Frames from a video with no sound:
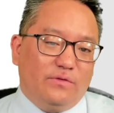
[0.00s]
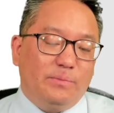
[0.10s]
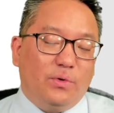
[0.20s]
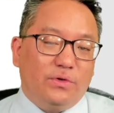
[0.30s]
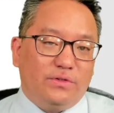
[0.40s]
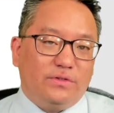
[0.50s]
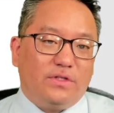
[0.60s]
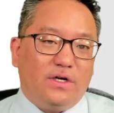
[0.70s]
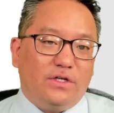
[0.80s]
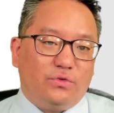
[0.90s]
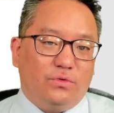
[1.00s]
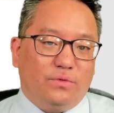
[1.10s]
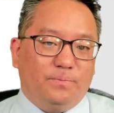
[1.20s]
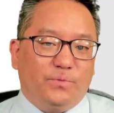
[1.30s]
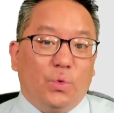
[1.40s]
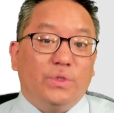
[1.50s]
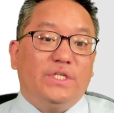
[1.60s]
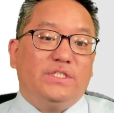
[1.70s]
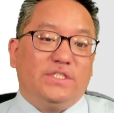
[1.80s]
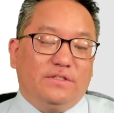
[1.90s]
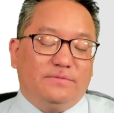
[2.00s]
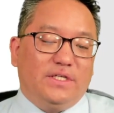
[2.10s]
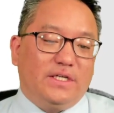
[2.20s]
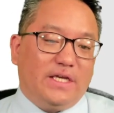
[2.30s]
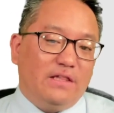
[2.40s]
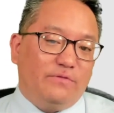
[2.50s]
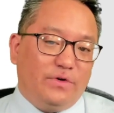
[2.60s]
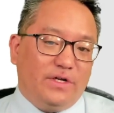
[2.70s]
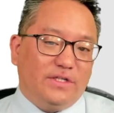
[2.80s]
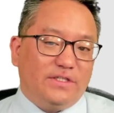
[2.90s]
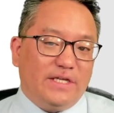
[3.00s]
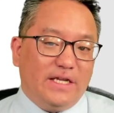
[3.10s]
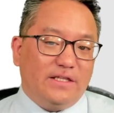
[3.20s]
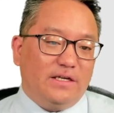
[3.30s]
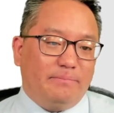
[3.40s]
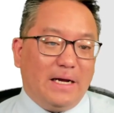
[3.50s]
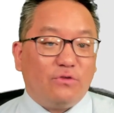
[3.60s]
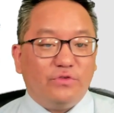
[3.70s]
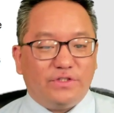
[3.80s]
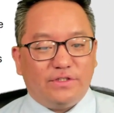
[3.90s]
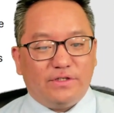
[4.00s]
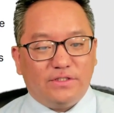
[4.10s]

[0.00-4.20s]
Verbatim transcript: 리포트를 써가지고 돈이 지금 이제 캘리포니아에서 얘네들이 받고 있어요.